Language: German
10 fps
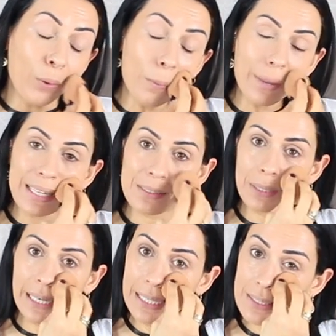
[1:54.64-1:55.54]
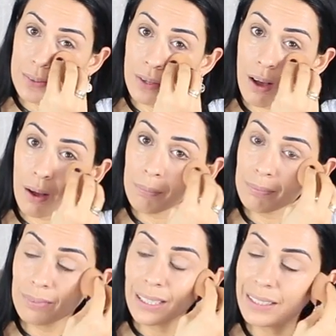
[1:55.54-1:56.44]
Um erstmal dahin zu
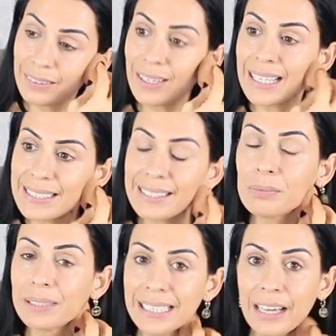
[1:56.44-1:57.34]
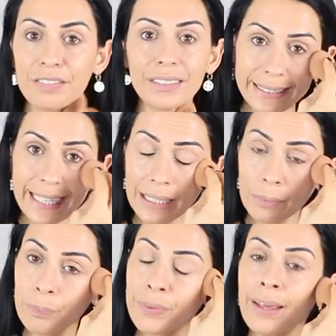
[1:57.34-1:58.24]
kommen, war es ziemlich heftig,
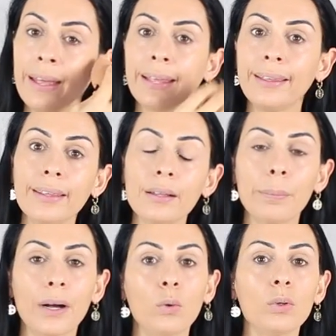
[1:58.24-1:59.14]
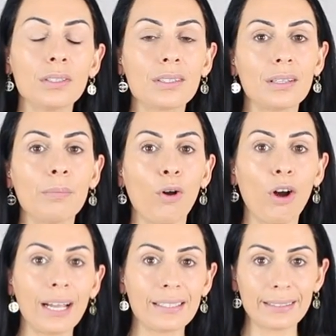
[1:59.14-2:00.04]
denn hier bei uns im
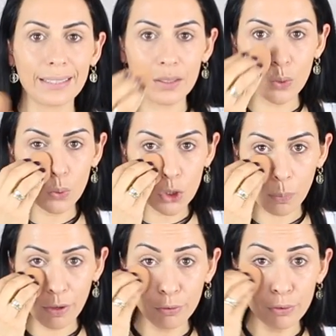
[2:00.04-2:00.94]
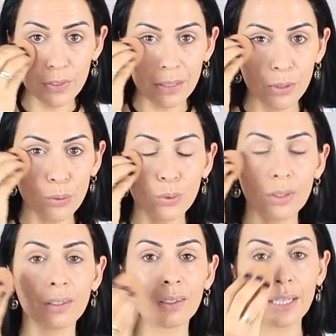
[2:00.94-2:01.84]
Ort ist der Zug schon mal 15
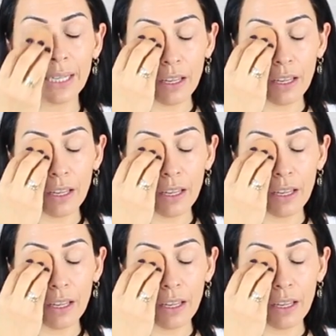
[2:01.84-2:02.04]
Minuten